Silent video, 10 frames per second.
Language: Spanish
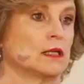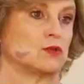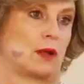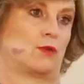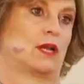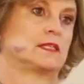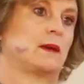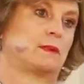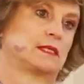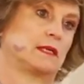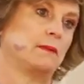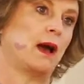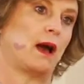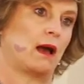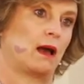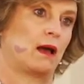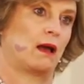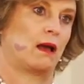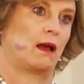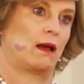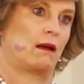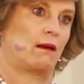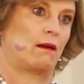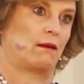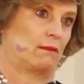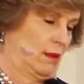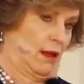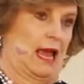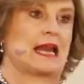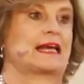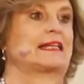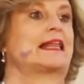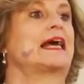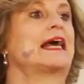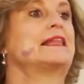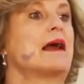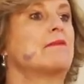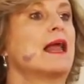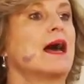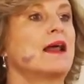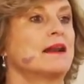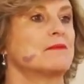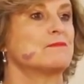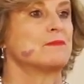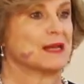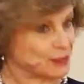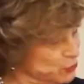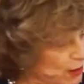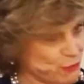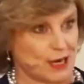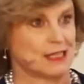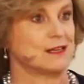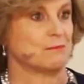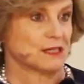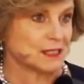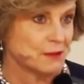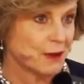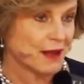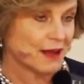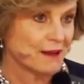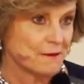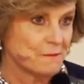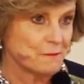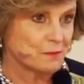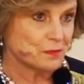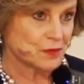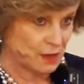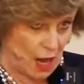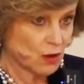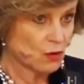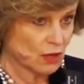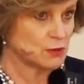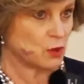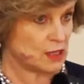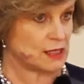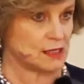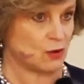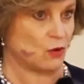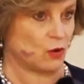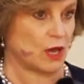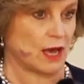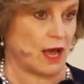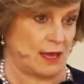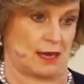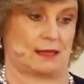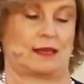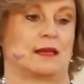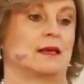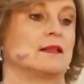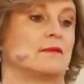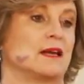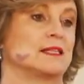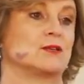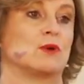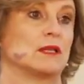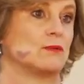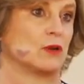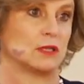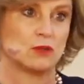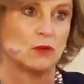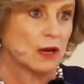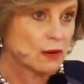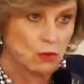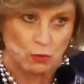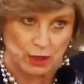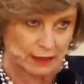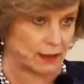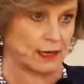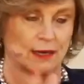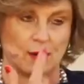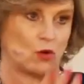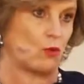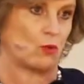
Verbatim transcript: es una violencia pasiva. Correcto. Sí, de, carácter El que te dejen de hablar es una violencia pasiva. Violencia psicológica. Claro, es violencia psicológica y el que te dejen de hablar es igual de violento como que te dejen el ojo